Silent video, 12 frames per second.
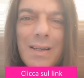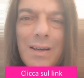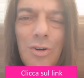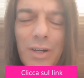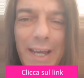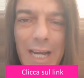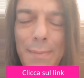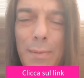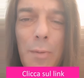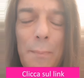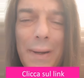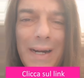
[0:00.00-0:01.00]
Ok, ne
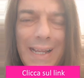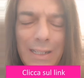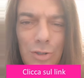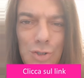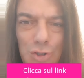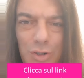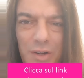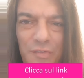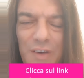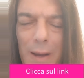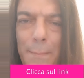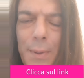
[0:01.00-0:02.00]
abbiamo parlato giorni
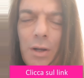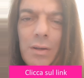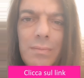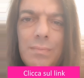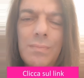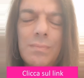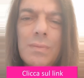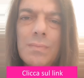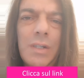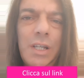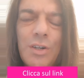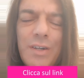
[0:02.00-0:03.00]
fa, però
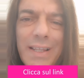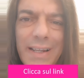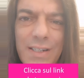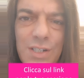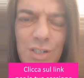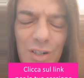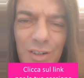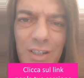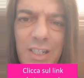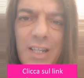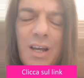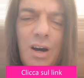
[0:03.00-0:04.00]
ironia della
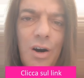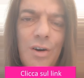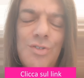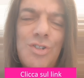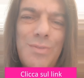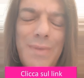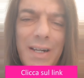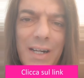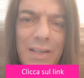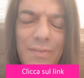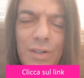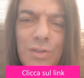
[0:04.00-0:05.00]
sorte, oggi mi
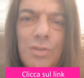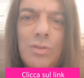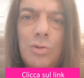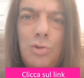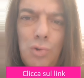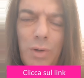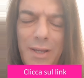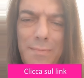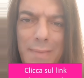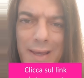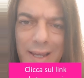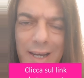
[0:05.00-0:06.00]
arrivano due
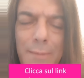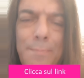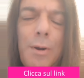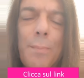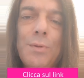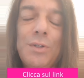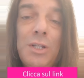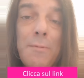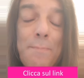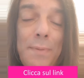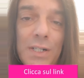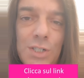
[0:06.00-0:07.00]
email proprio di
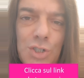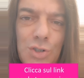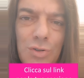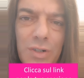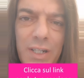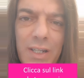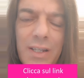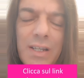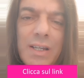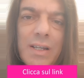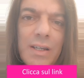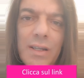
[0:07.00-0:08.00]

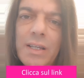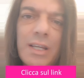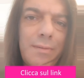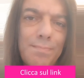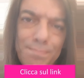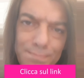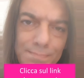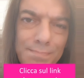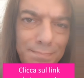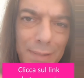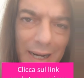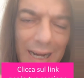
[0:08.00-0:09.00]
persone che
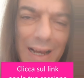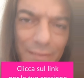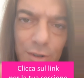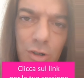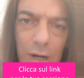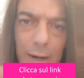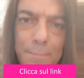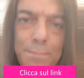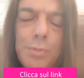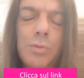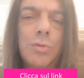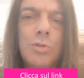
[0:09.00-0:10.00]
parlavano
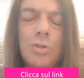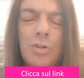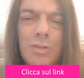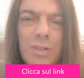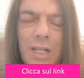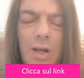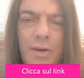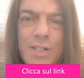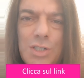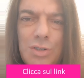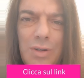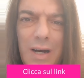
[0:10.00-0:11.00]
appunto di
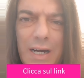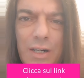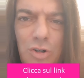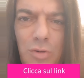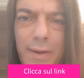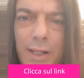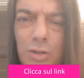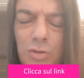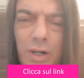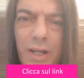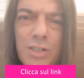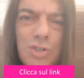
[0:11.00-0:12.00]
questo
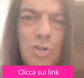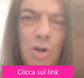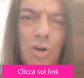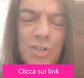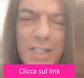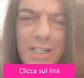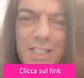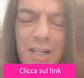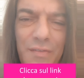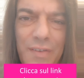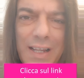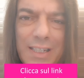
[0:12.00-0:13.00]
argomento. Ora sono cose
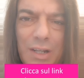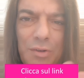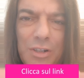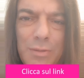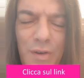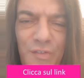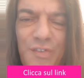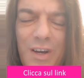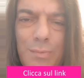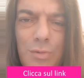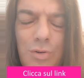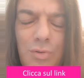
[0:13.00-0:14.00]
riservate, quindi mi
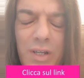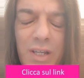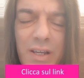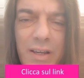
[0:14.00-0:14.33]
fermo qui.